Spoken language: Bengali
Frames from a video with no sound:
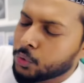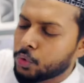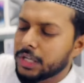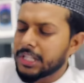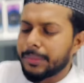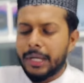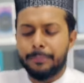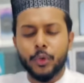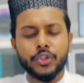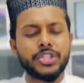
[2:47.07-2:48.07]
দুই হাজার
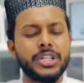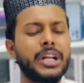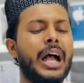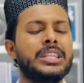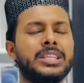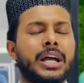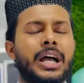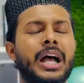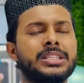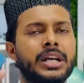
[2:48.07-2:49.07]
পঁচিশের
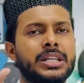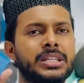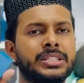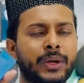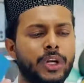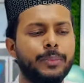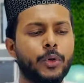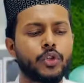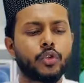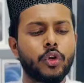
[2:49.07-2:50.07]
জানুয়ারি
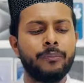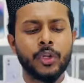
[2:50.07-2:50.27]
পর্যন্ত